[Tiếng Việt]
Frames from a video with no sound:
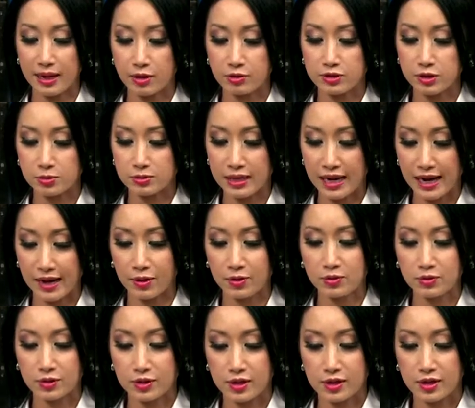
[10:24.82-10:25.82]
trong
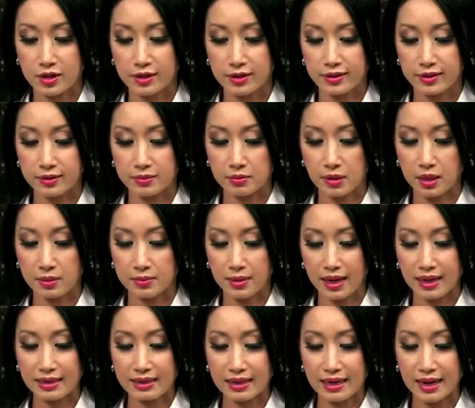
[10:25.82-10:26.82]
não nhưng may
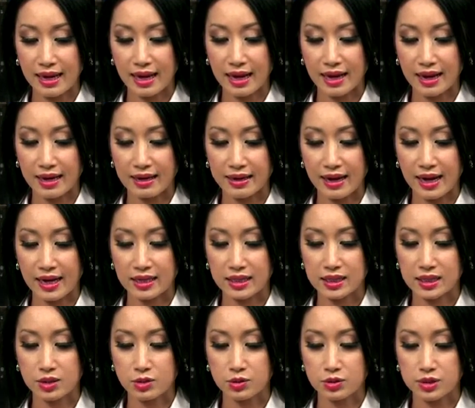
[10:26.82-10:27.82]
mắn là đã
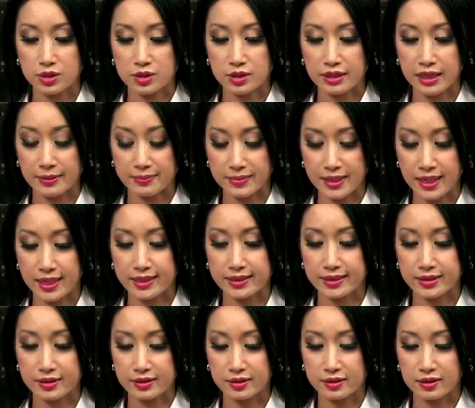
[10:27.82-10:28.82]
cứu chữa kịp thời
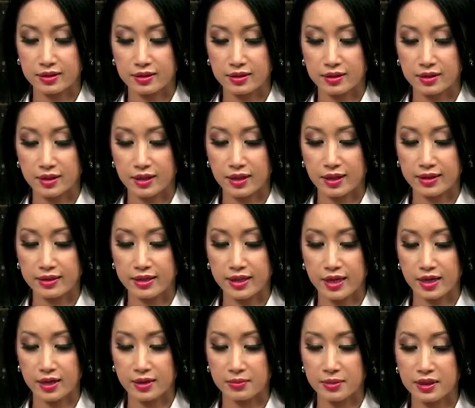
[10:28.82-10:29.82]
hiện
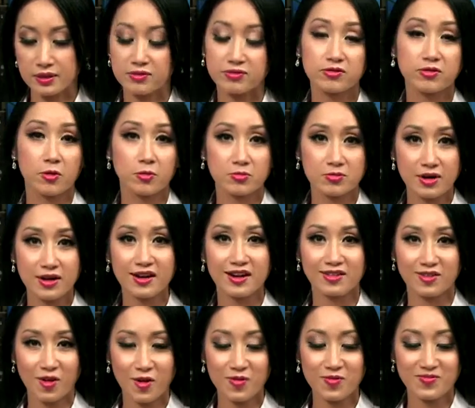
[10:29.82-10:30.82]
giờ bình phục rất là
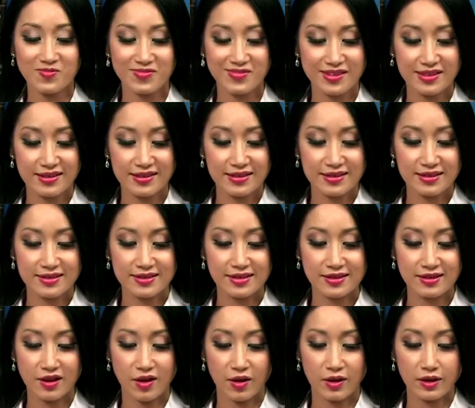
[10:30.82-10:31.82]
tốt
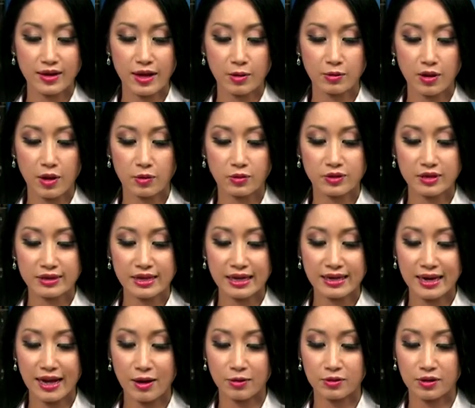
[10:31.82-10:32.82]
xin hỏi đau đầu như thế
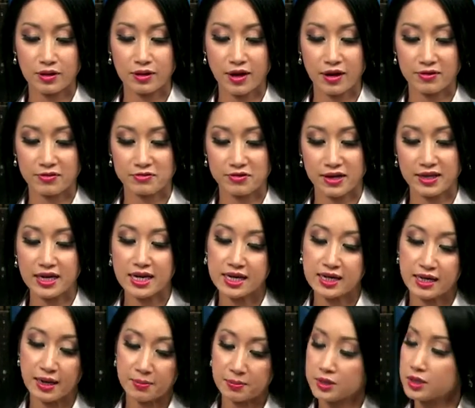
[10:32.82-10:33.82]
nào thì cần phải đi
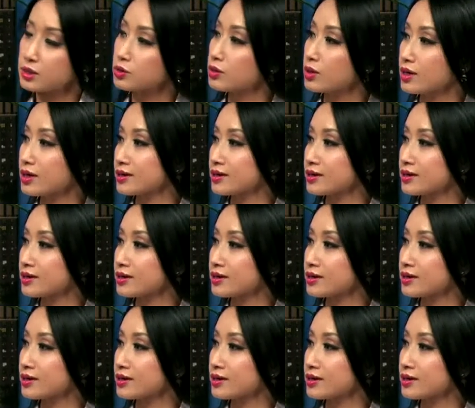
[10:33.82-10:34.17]
cấp cứu ạ